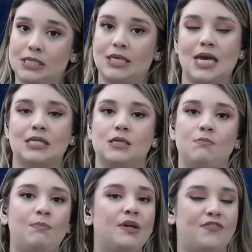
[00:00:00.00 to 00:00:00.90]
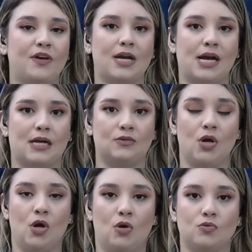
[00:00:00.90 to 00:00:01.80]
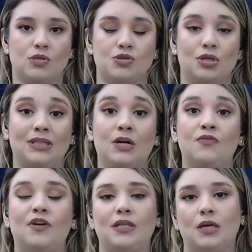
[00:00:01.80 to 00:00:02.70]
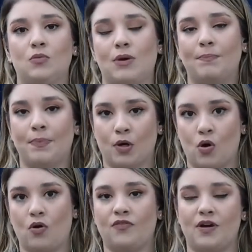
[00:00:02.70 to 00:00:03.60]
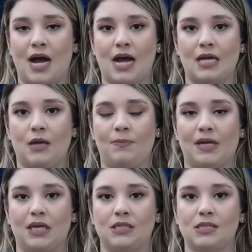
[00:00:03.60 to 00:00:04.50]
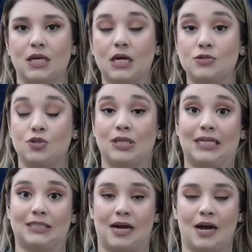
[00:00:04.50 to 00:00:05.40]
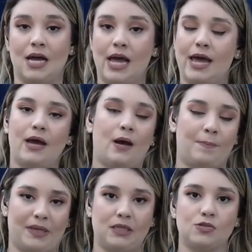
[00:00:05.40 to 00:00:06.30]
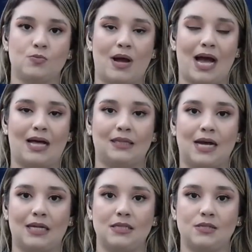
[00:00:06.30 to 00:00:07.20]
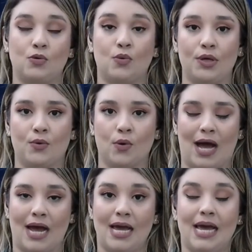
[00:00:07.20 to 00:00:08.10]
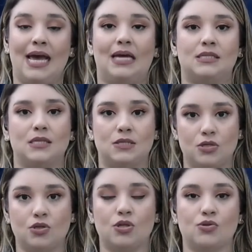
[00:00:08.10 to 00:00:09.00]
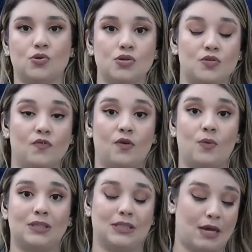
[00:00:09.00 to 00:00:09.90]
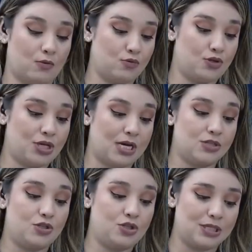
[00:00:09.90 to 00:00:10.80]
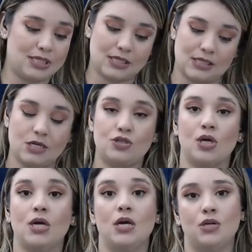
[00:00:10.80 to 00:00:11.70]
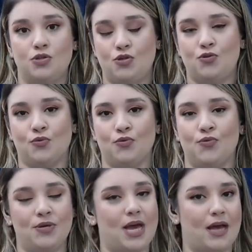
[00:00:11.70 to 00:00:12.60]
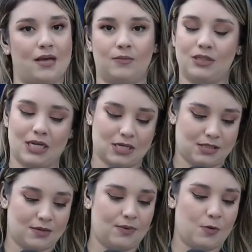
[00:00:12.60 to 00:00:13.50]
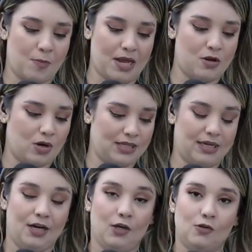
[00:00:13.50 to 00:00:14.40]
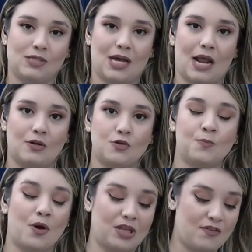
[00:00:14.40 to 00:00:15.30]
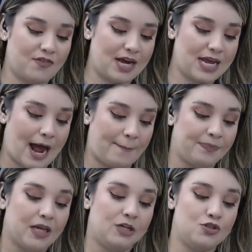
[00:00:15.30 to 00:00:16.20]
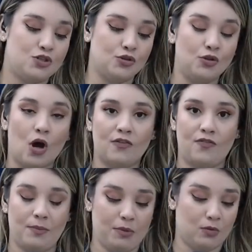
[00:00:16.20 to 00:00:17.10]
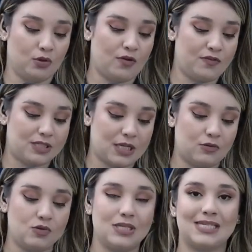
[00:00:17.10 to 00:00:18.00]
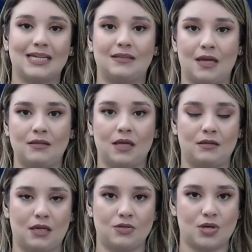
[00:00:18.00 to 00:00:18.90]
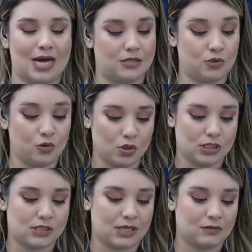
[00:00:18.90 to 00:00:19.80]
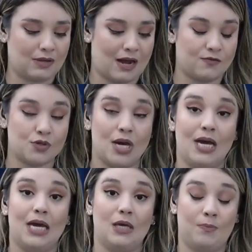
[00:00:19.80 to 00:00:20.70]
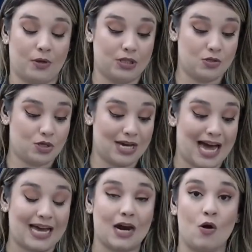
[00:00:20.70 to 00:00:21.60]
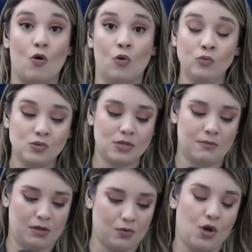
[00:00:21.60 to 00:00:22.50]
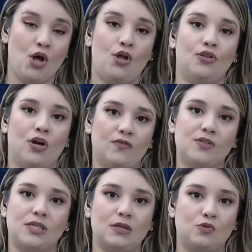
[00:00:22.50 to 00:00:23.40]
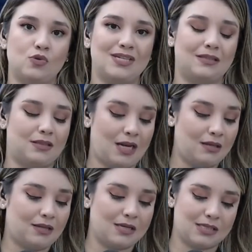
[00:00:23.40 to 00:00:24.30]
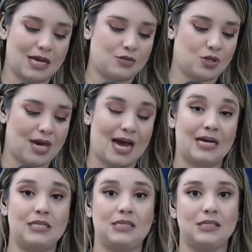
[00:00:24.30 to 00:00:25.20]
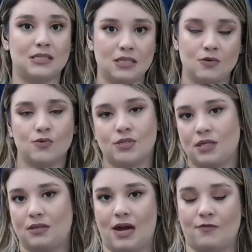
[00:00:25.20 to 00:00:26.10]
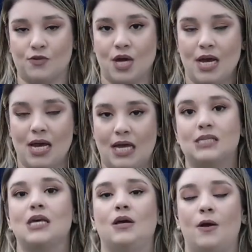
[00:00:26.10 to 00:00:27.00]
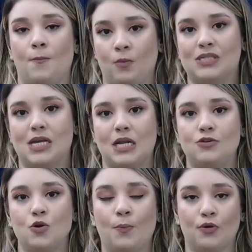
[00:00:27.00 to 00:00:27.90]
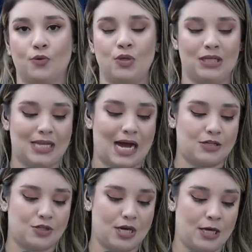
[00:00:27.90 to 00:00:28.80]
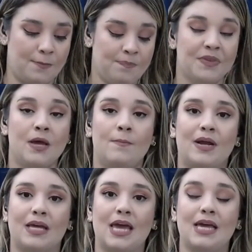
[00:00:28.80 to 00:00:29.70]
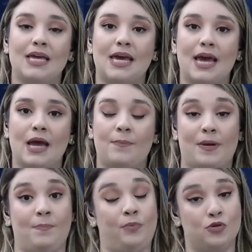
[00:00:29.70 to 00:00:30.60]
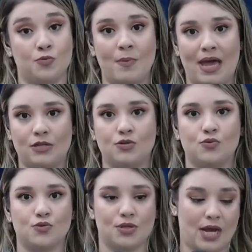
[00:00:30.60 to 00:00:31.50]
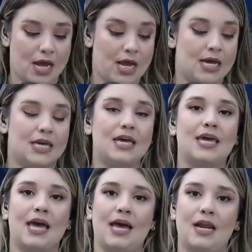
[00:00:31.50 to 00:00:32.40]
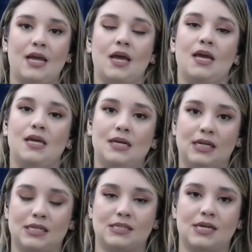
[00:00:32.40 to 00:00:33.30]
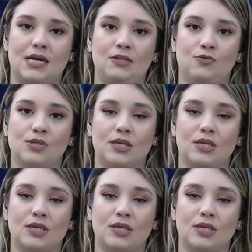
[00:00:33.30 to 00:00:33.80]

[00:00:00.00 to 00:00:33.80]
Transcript: que é simplificado, ou seja, não vai ter uma prova aí para quem se candidatar, é apenas uma análise curricular. Essas inscrições vão até o dia 16 de junho. E a remuneração é o melhor, né? Os salários podem variar de R$ 9.973,12 e podem chegar a R$ 11.937,05. Essa é uma excelente oportunidade aí para quem quer, para os médicos né, que querem ingressar aí no